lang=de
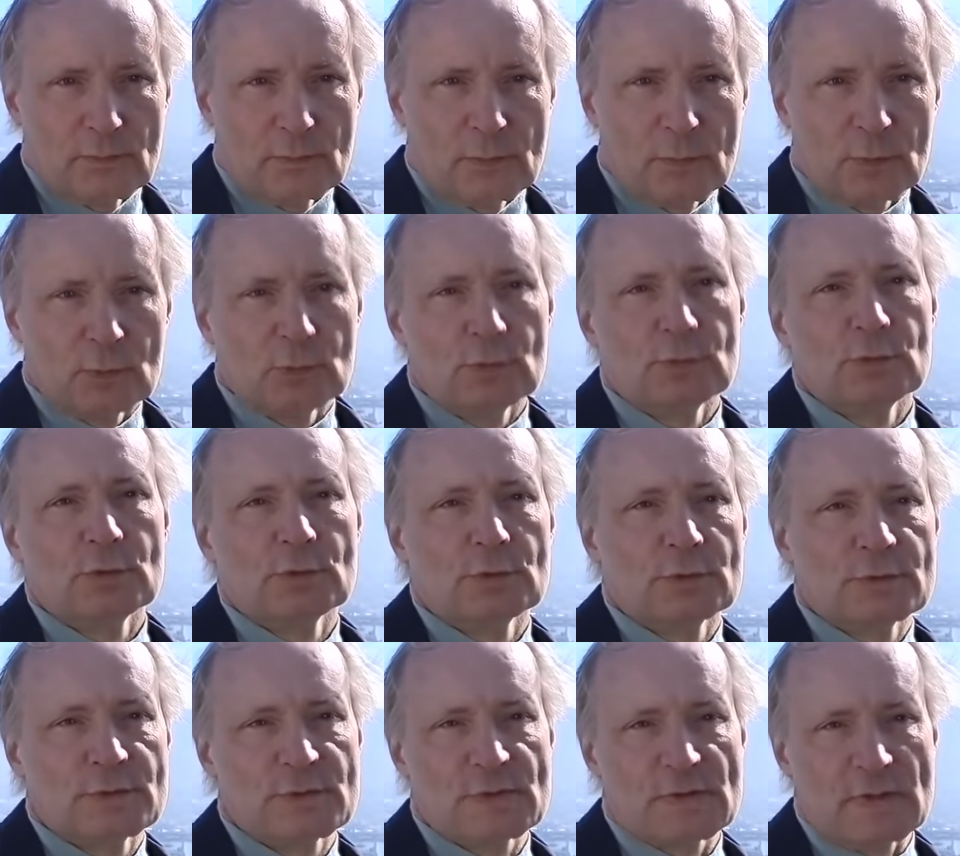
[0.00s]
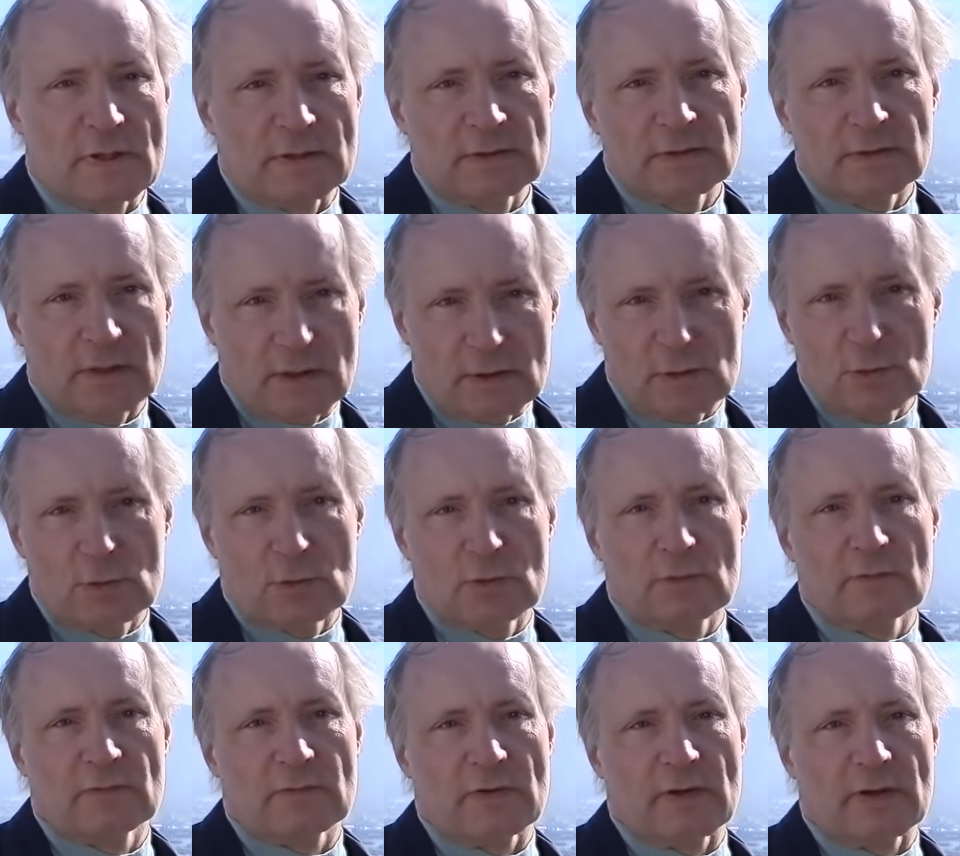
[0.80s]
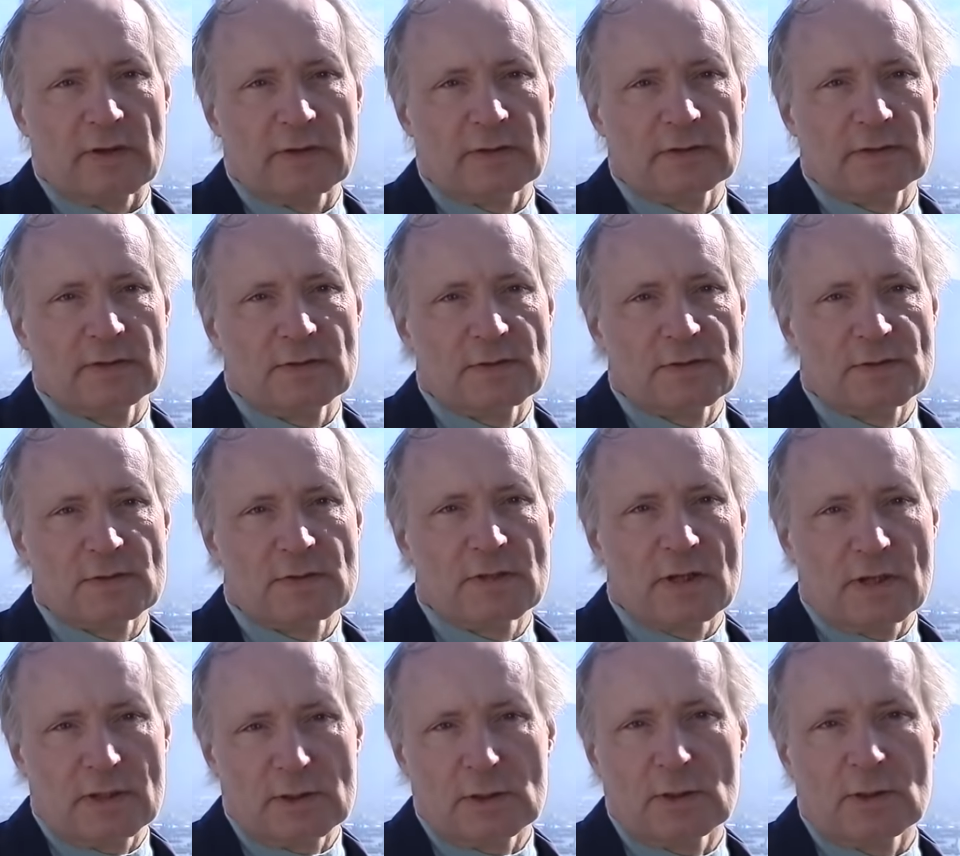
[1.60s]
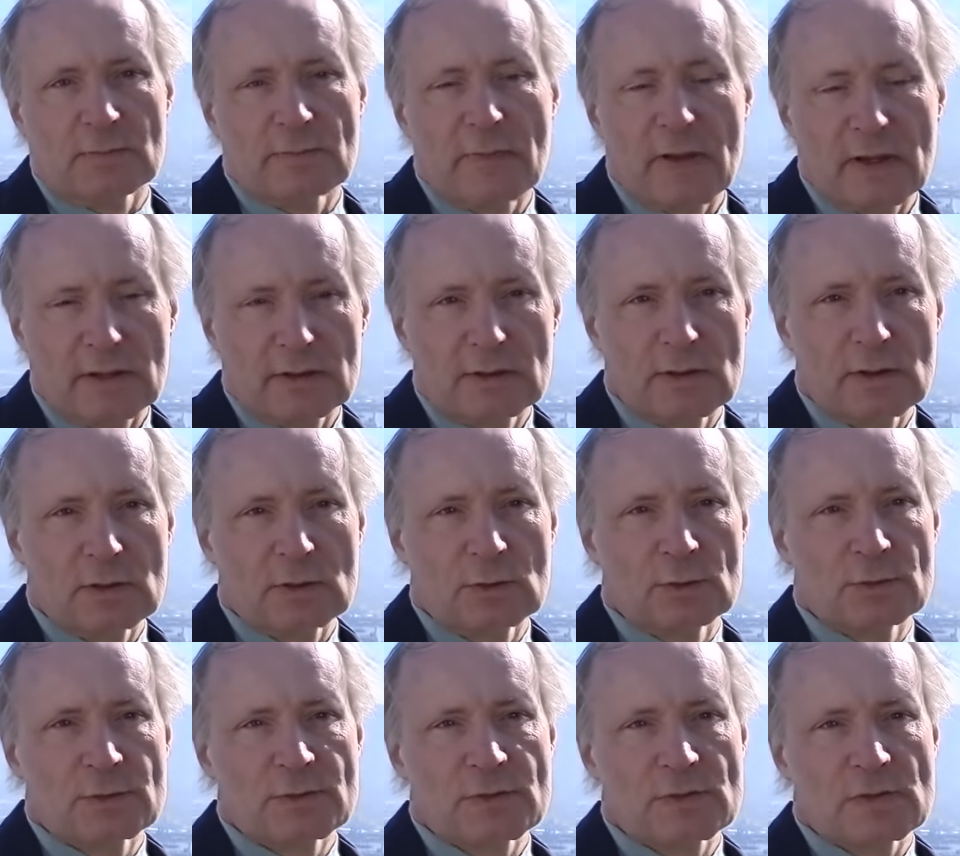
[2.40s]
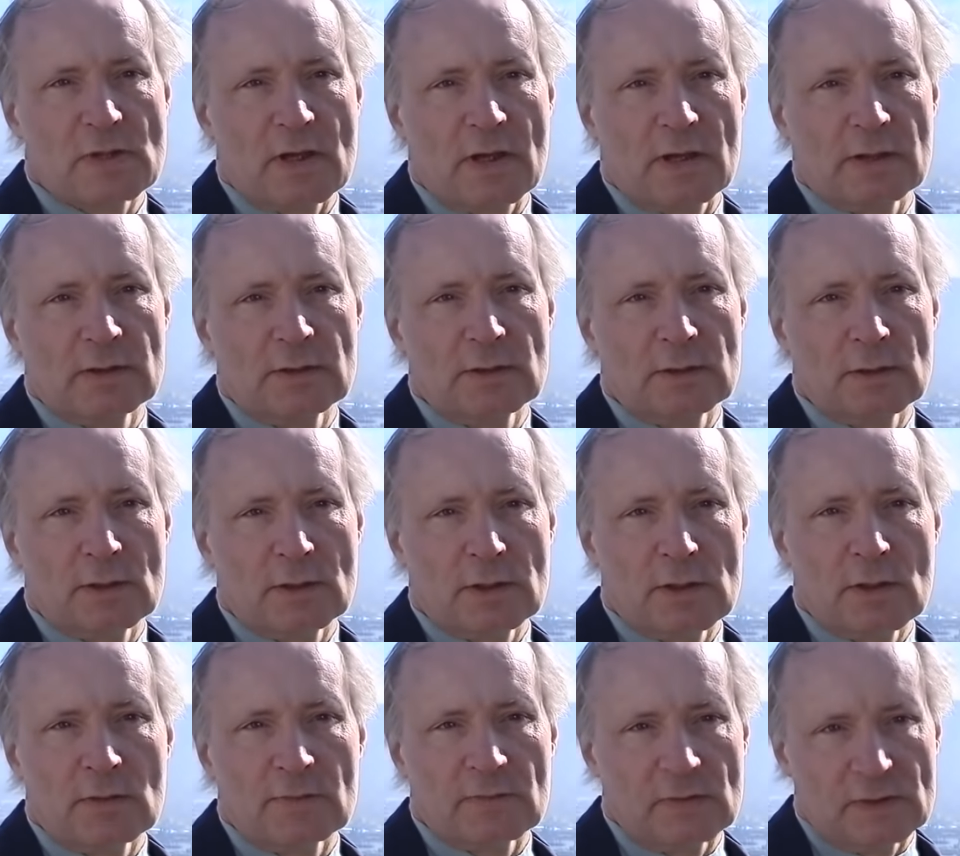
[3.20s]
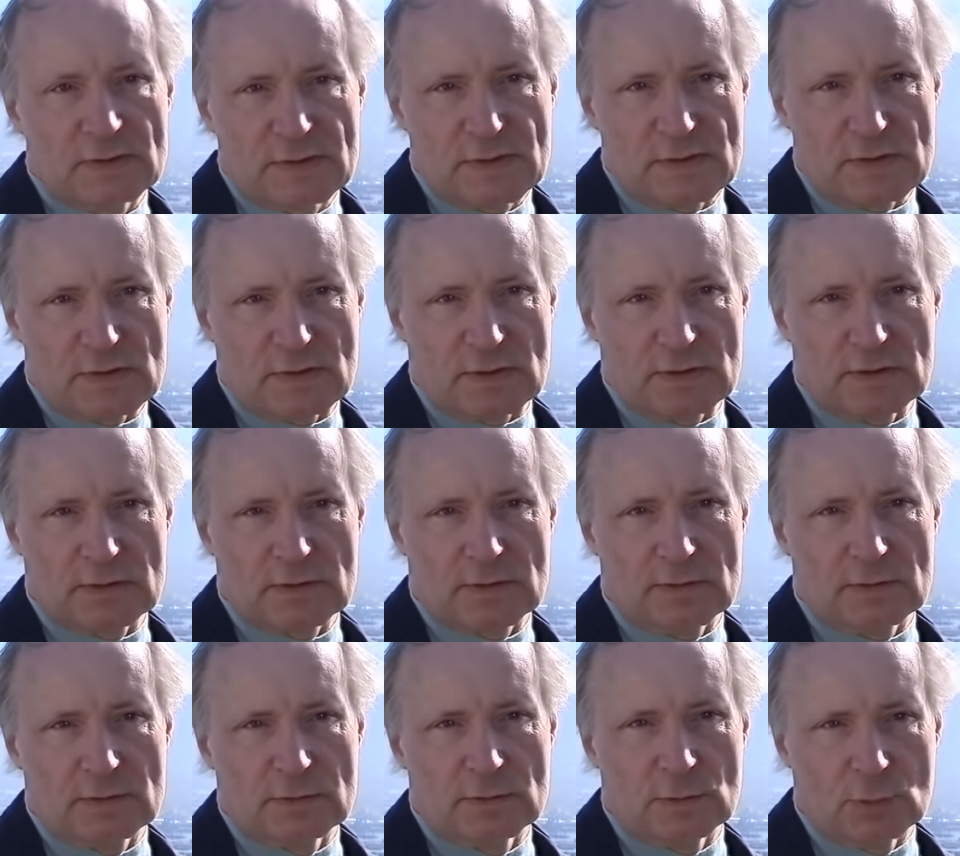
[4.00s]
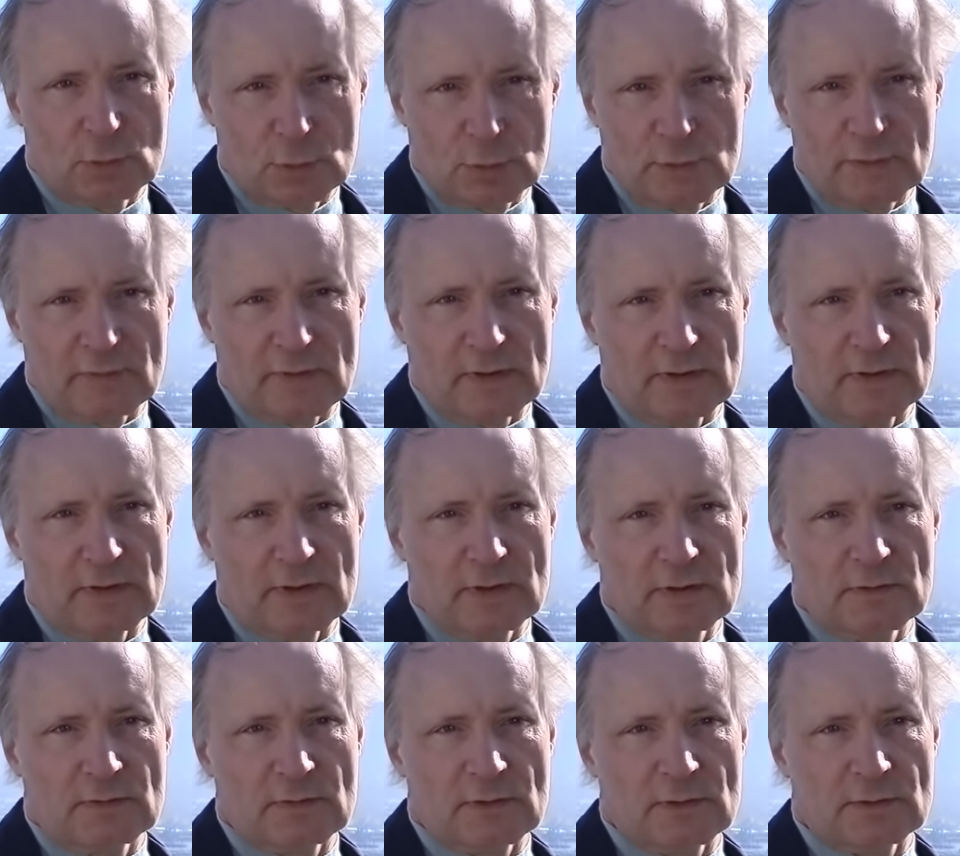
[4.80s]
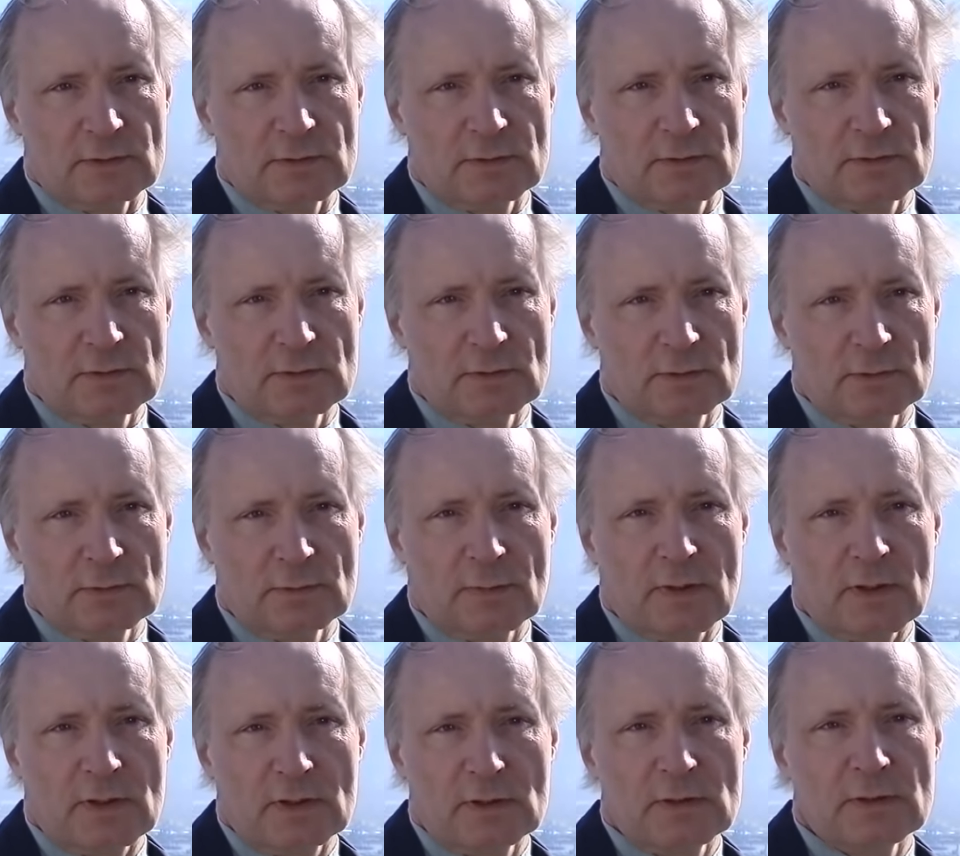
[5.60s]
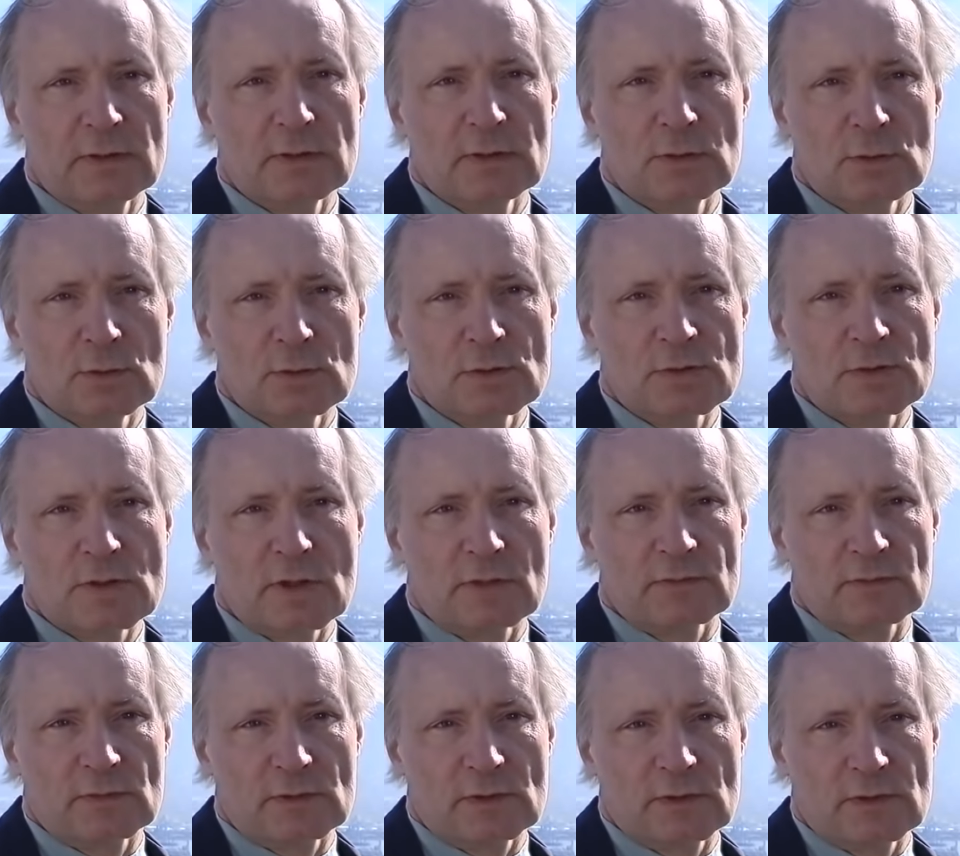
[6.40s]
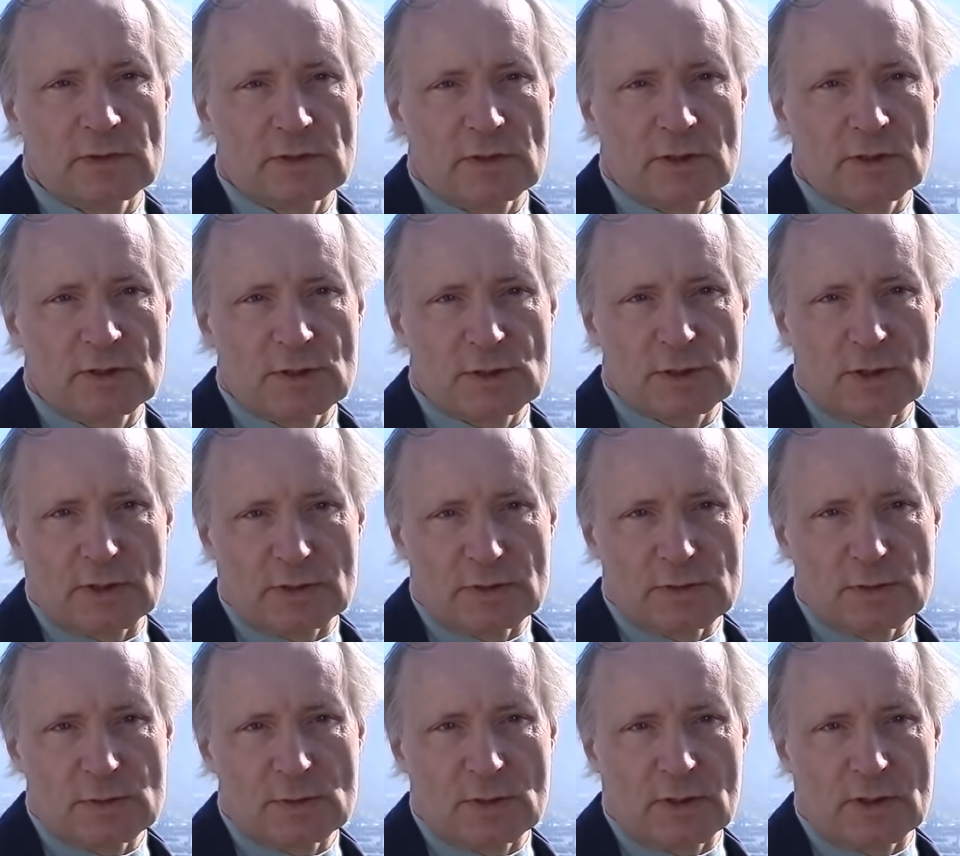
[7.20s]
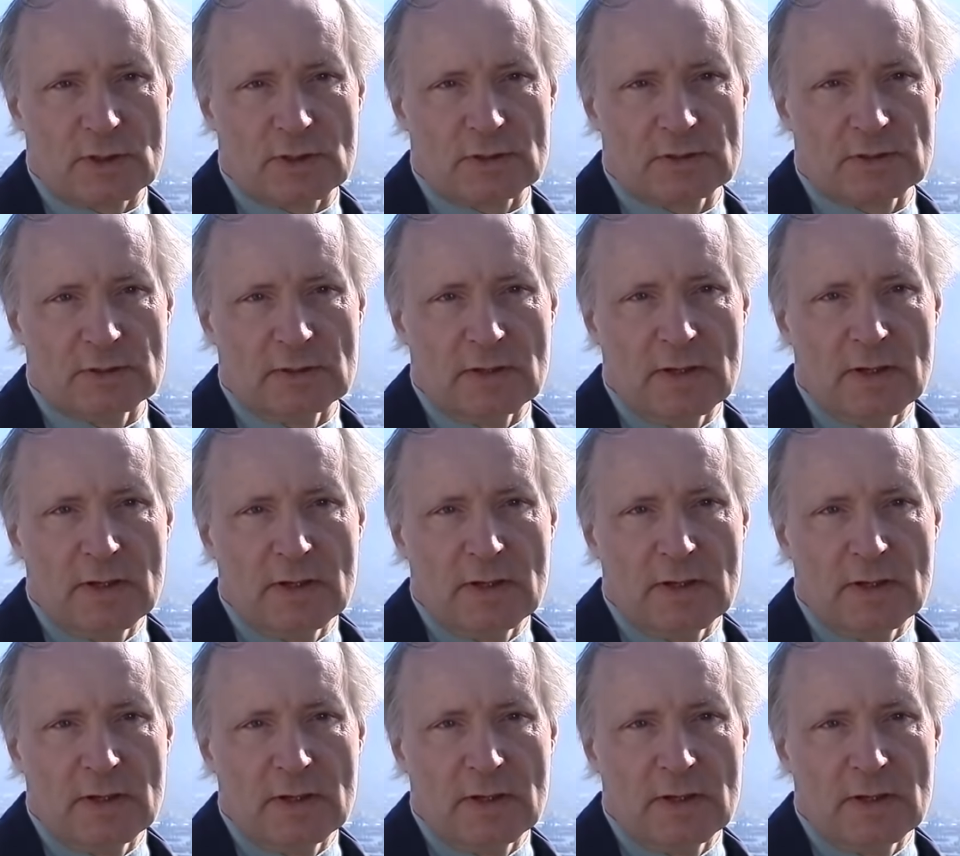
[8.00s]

Brunos Entdeckung war, dass nach Kopernikus eine neue Weltsicht notwendig wird, um religiös der Wirklichkeit standzuhalten.